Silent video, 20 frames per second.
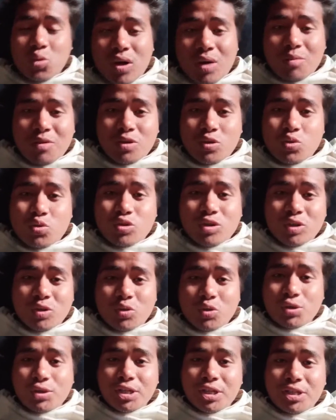তো আমি শ্যুটিং
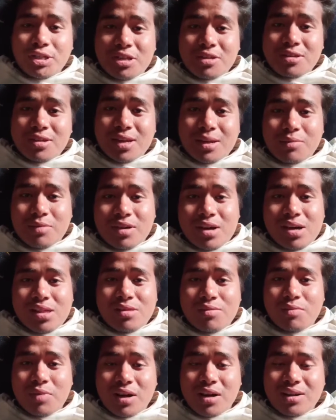করতে চেয়েছিলাম
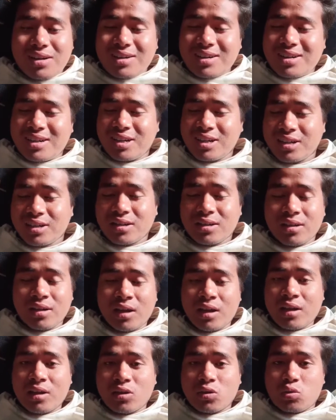গাইজ বাট
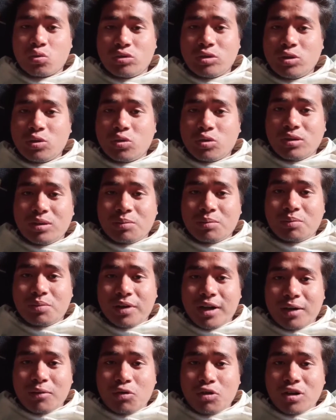শ্যুটিং করতে
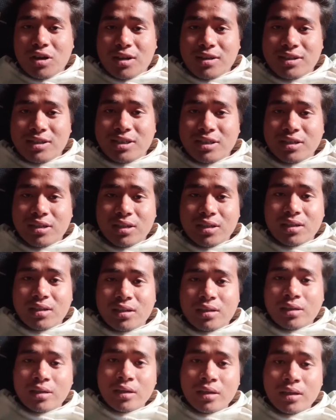পারবো না আজকে
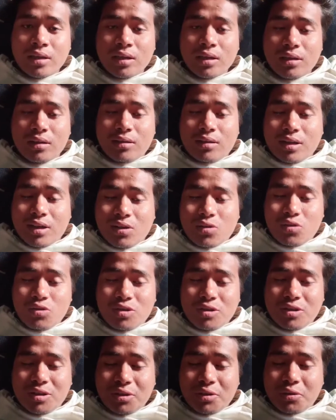কেন
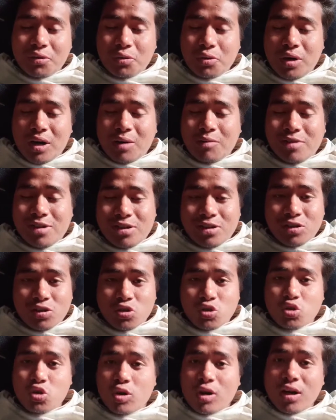যে দেখো আমার
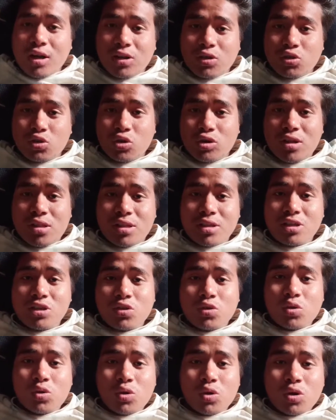সকালে জ্বর
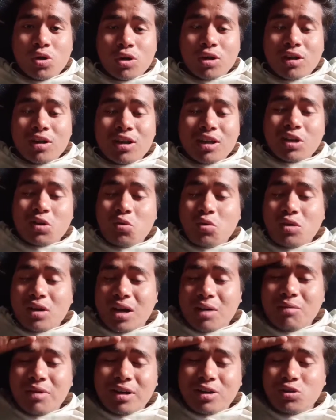এসেছিলো এখন
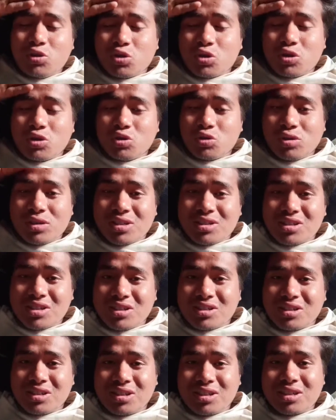আবার জ্বর চলে
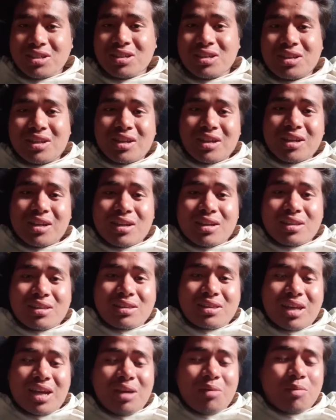এসেছে
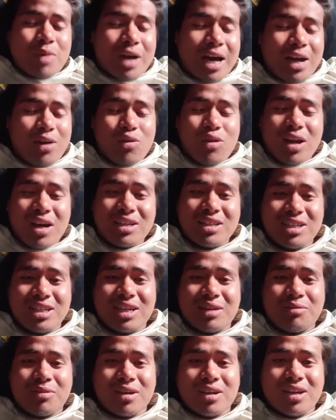তাই ভালো লাগছে
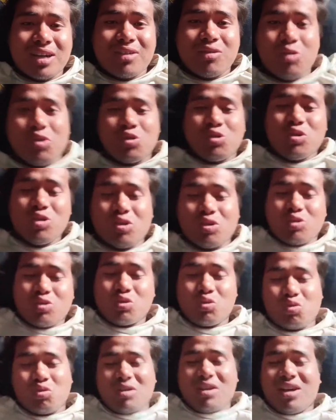না আমাকে ওই জন্য এখন
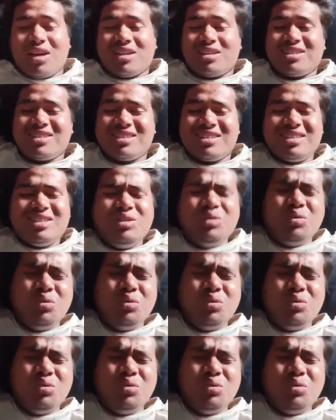শুয়ে আছি